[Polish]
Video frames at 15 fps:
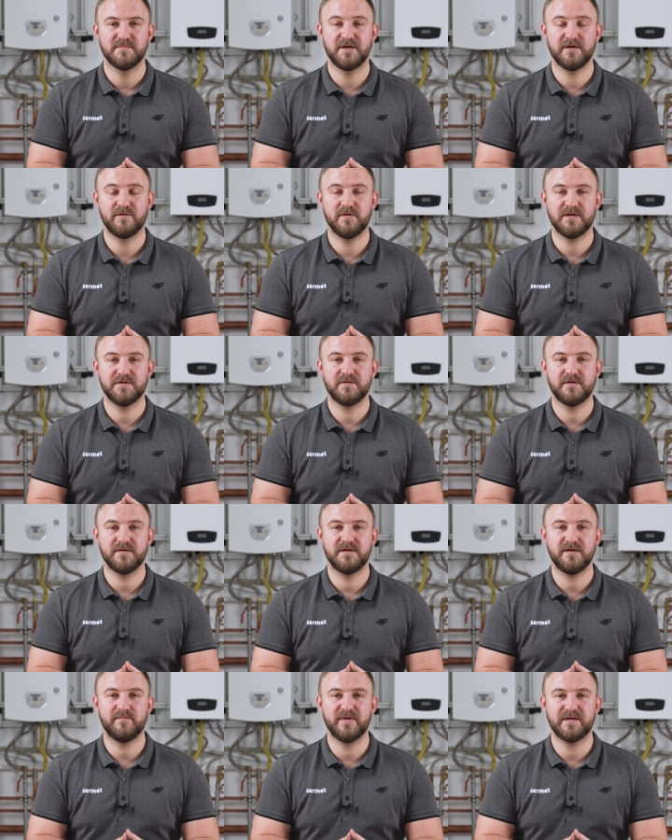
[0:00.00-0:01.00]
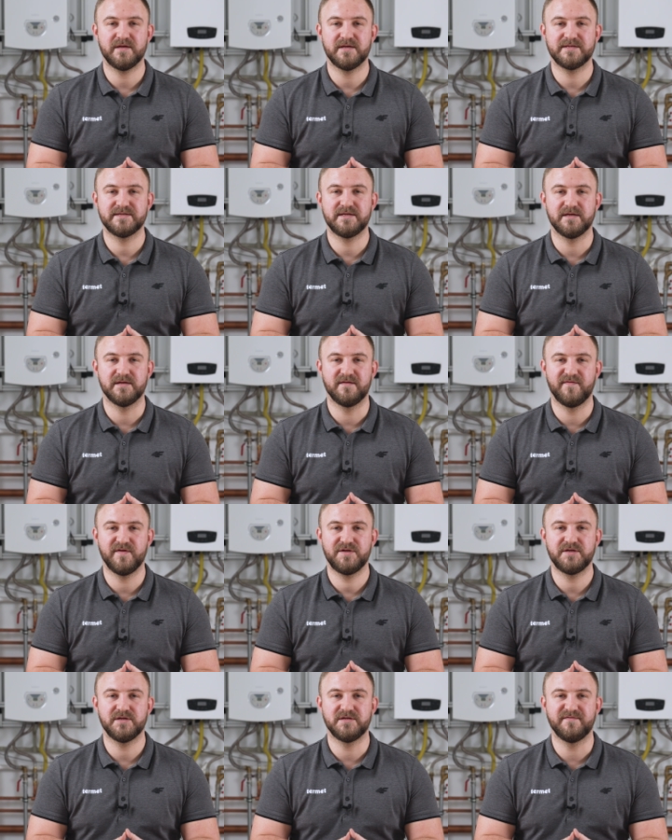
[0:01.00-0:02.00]
Regulatory Termet
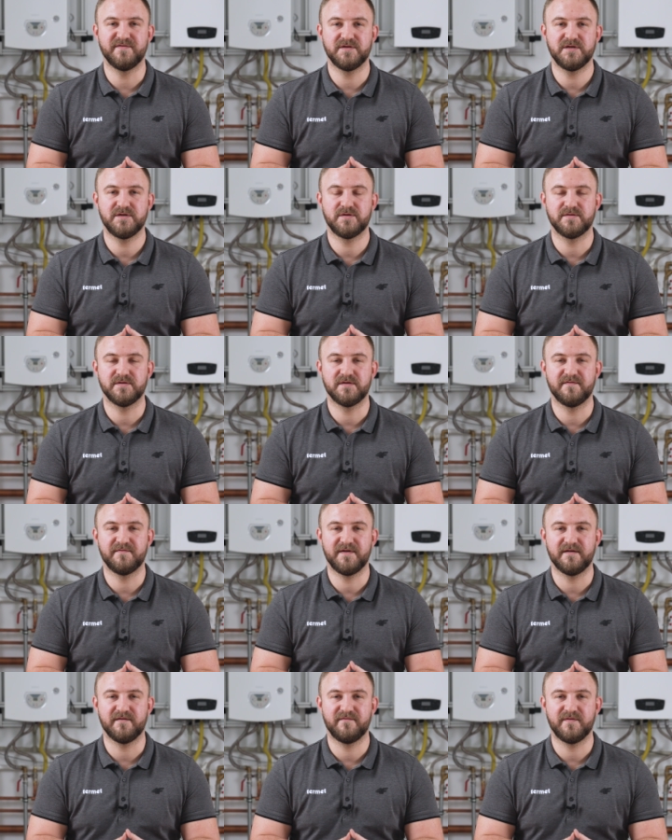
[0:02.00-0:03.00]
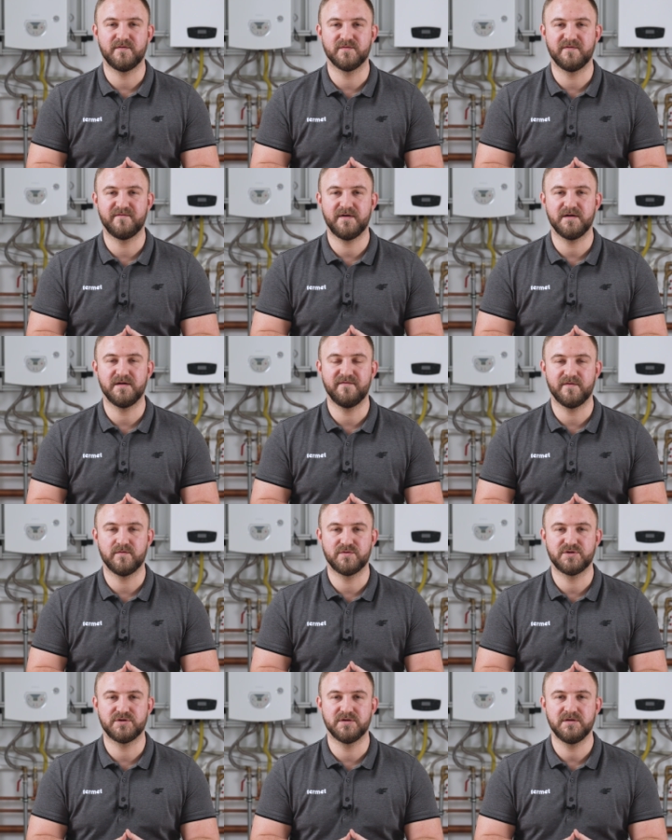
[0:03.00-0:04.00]
ST292V2 i
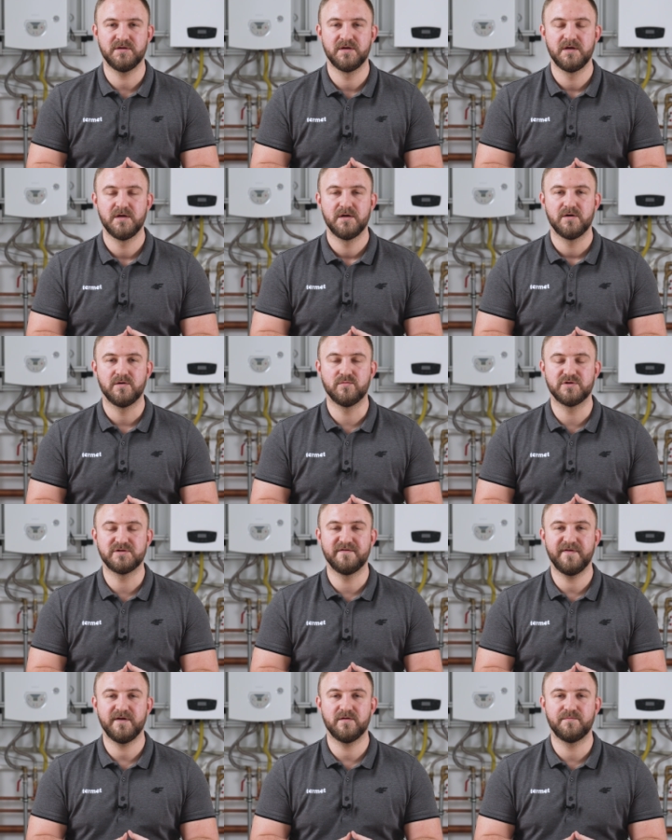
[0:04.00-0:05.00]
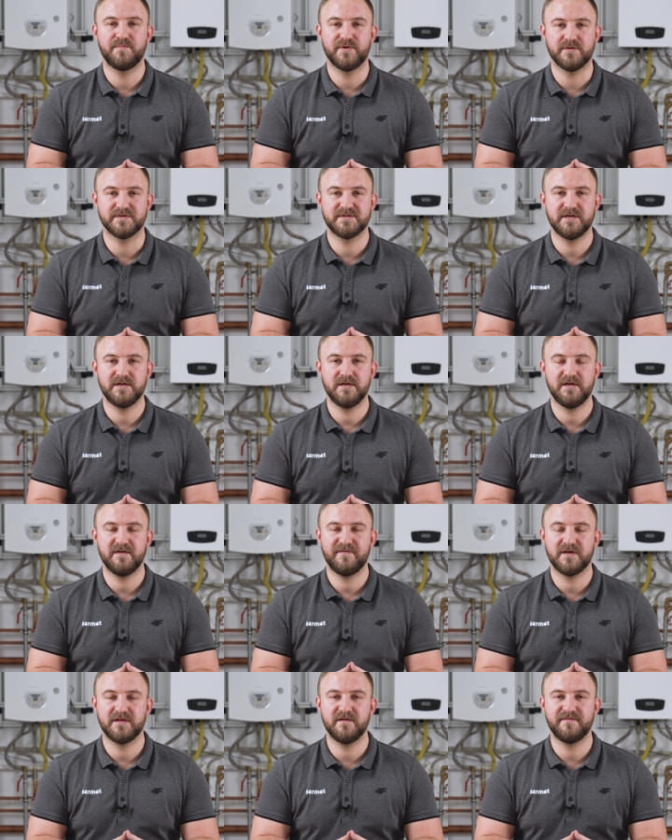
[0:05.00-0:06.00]
V3 umożliwiają proste i
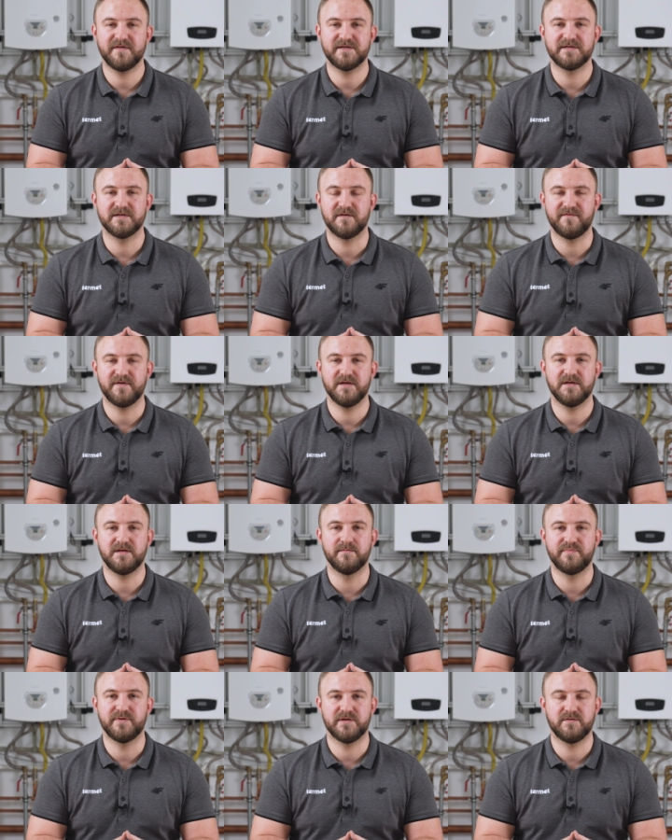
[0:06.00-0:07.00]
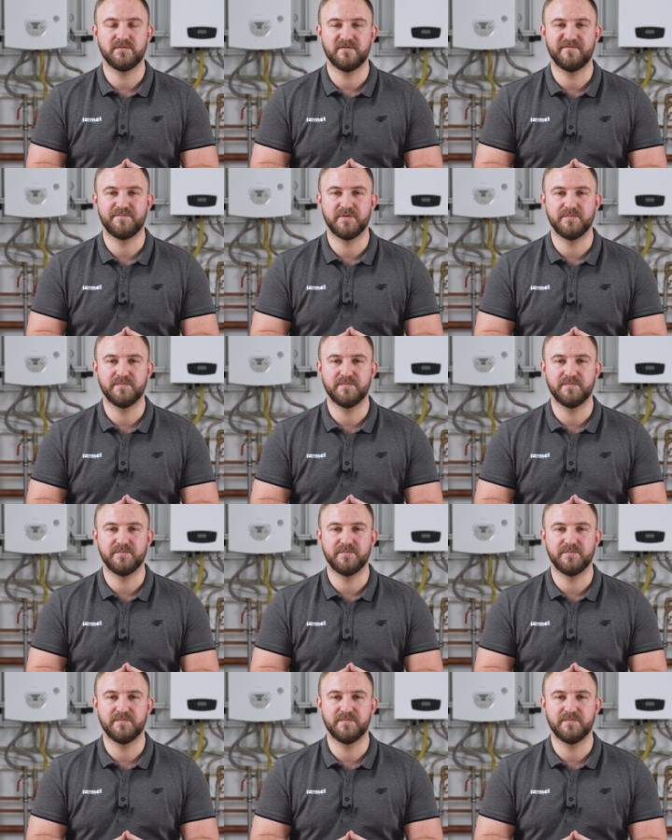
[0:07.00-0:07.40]
efektywne sterowanie temperaturą w